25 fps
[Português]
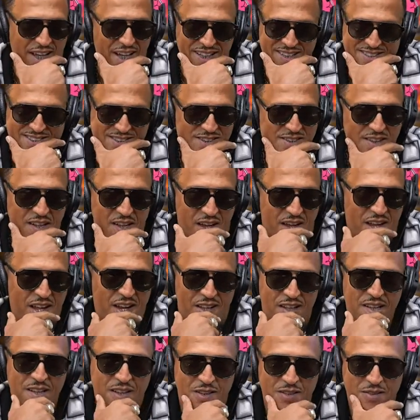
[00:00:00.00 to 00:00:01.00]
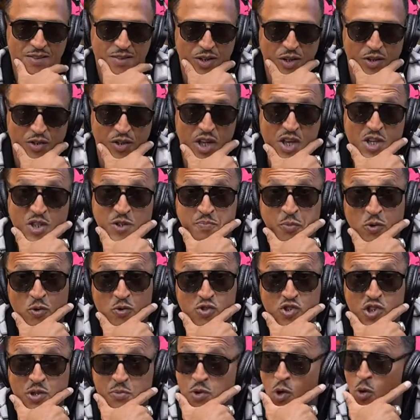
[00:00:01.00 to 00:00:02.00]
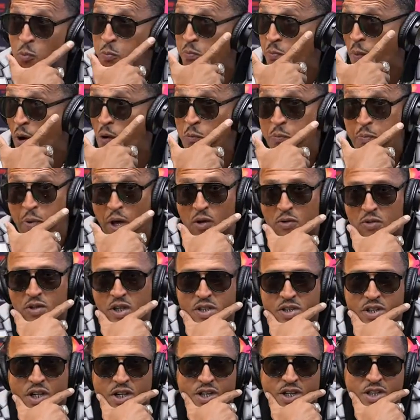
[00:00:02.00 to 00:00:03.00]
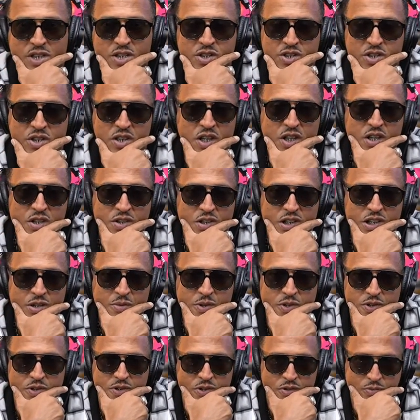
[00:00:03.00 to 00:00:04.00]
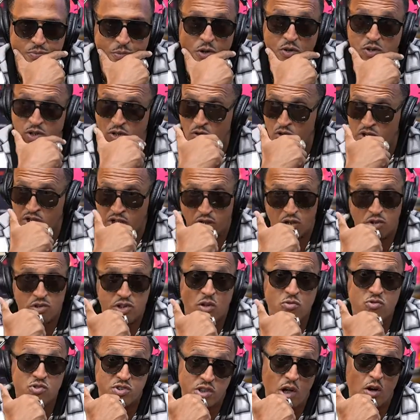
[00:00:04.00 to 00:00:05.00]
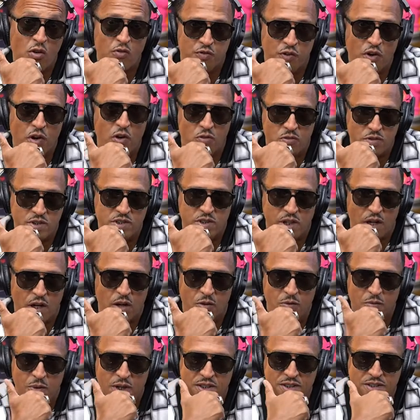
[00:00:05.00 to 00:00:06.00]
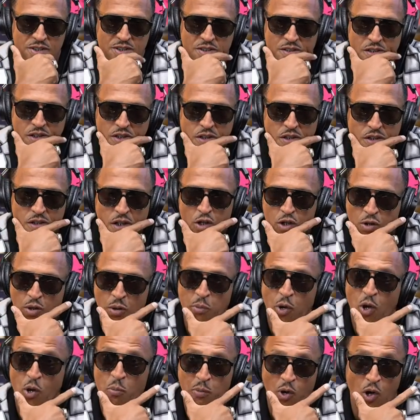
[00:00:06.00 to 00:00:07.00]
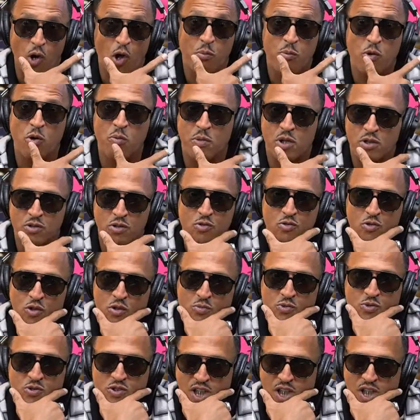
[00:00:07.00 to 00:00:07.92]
não, aquelas ideias, né? Eu nem respondia, porque eu mal pego na internet direito, né, mano? Eu, mal, eu queria não dar um salvão e tal. Uhum. Mas. Não, no é melhor momento eu